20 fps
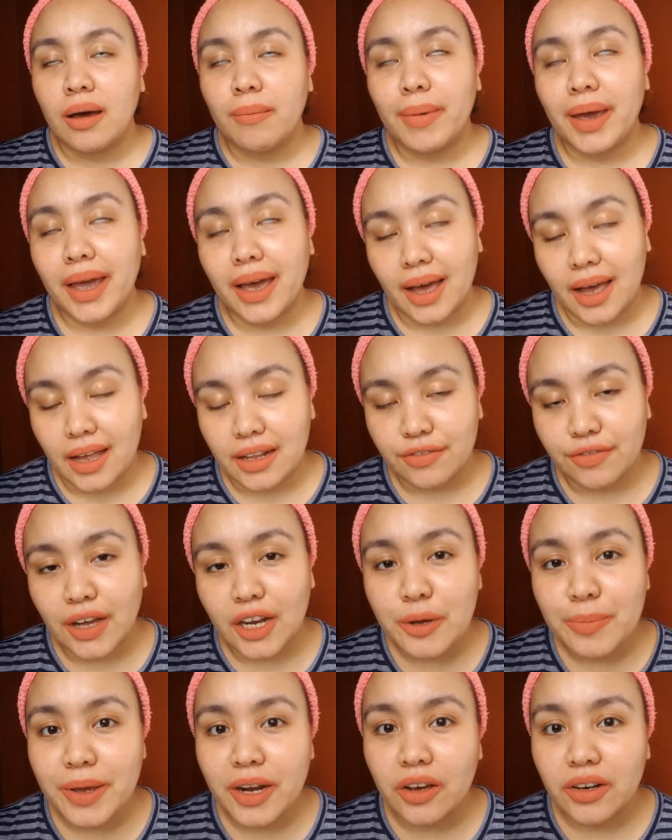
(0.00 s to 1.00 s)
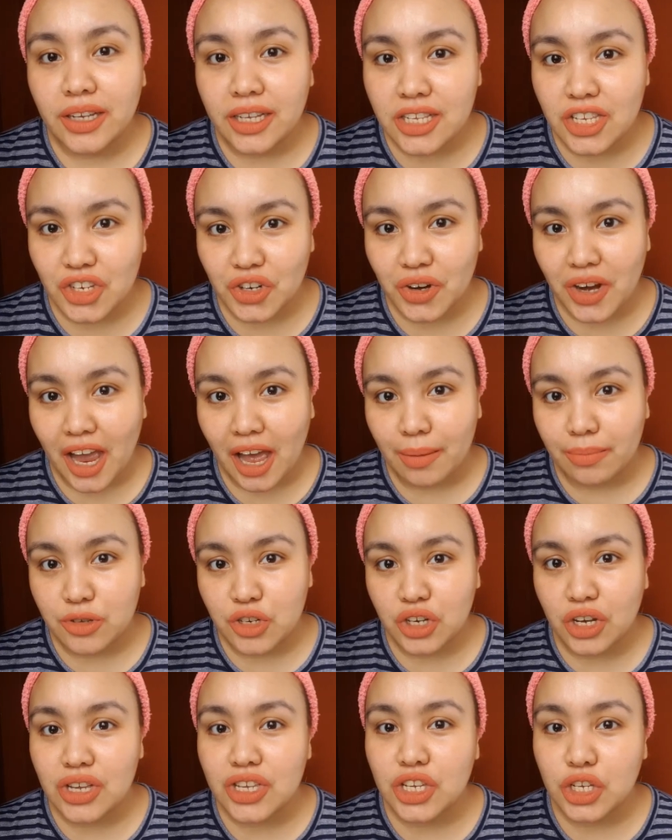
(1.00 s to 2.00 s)
my God, follow me on Instagram,
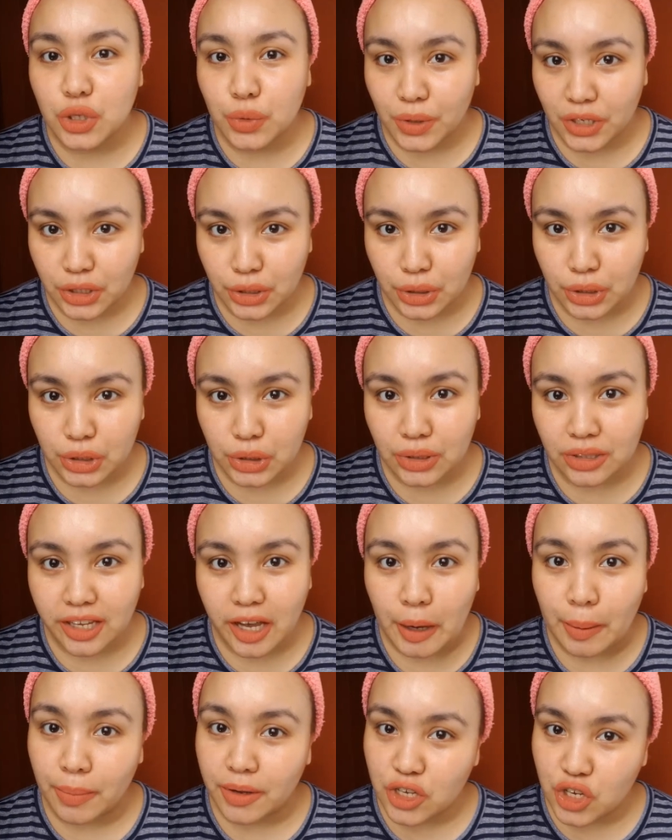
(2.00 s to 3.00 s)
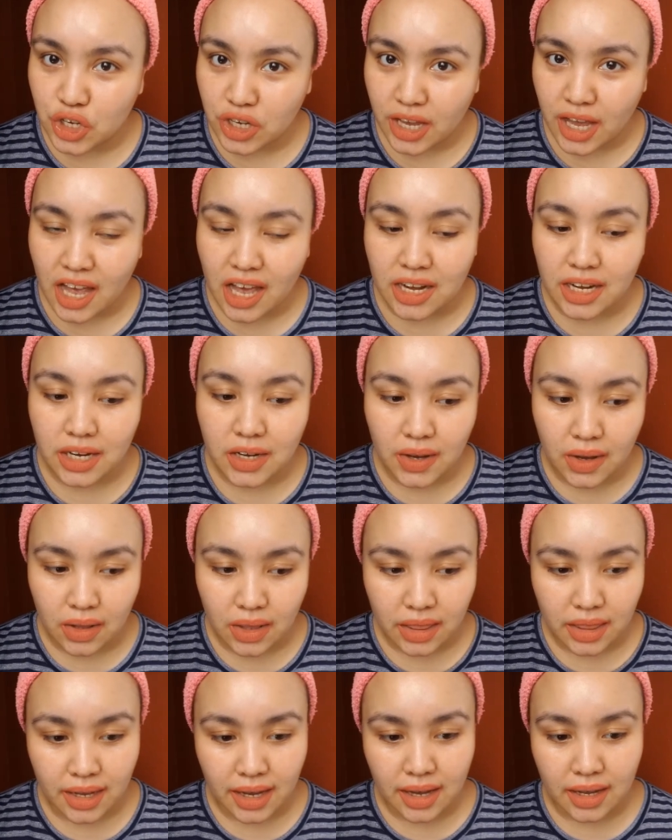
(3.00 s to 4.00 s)
tsaka sa Twitter. Doon tayo magchikahan and all
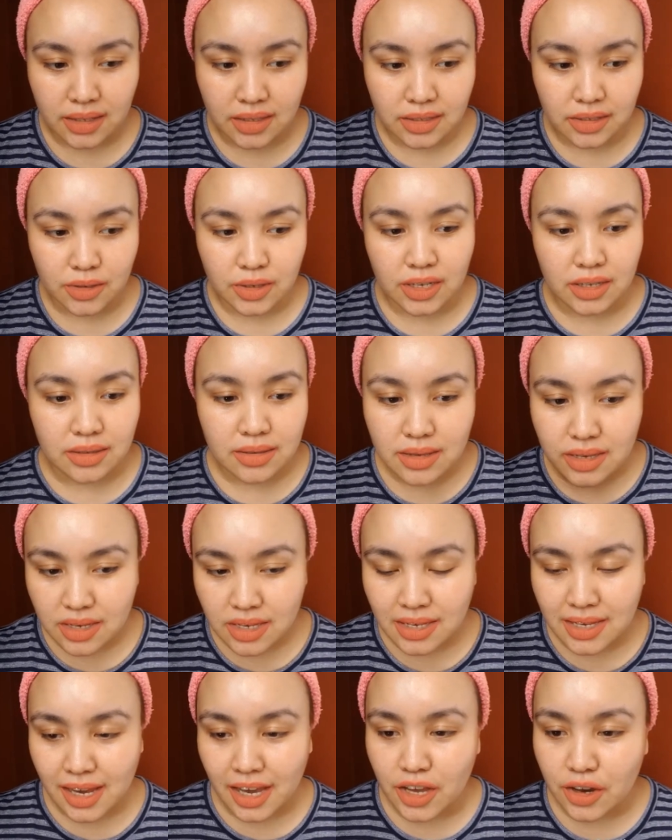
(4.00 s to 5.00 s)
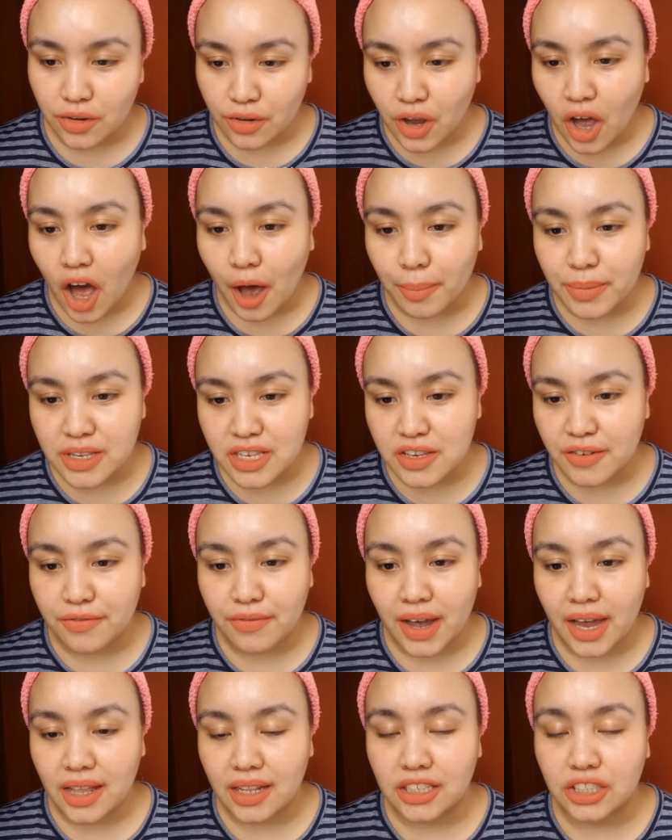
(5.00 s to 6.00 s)
that. You can say your comments and
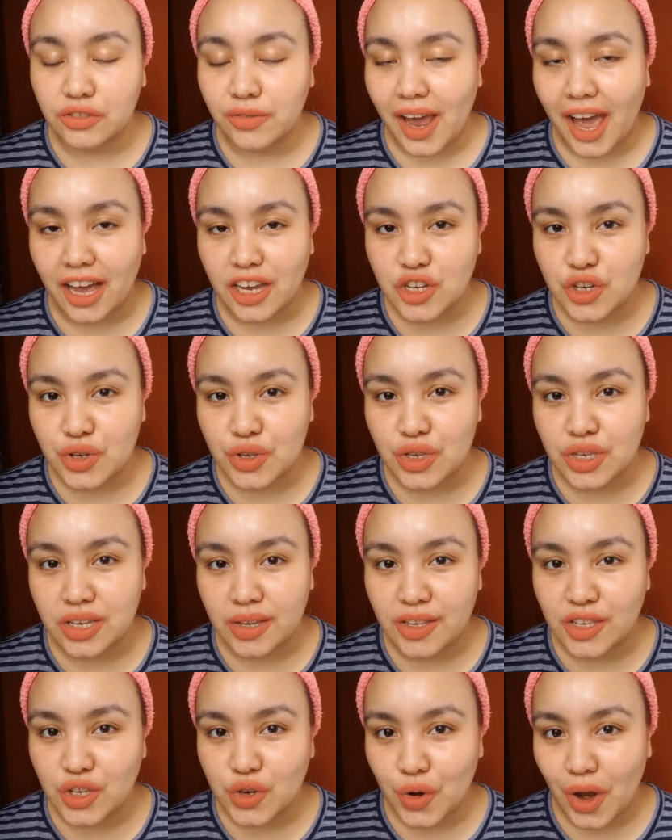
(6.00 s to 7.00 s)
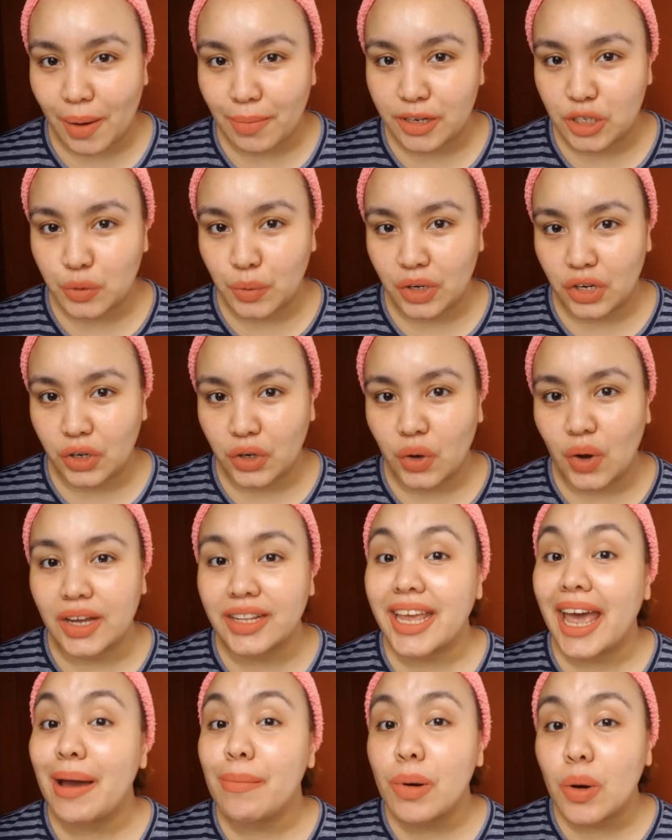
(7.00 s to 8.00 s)
violent reactions sa Instagram and Twitter ko at
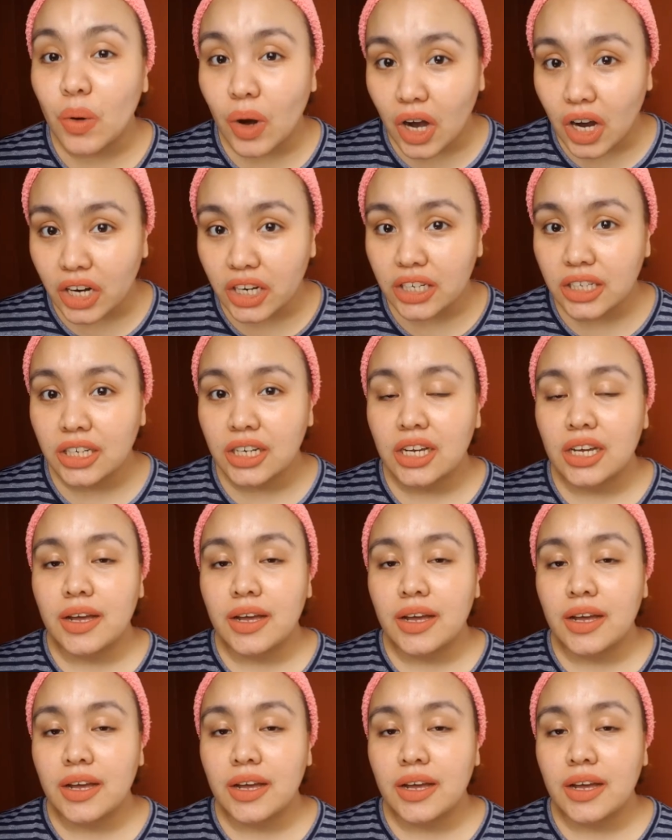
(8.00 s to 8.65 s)
MOR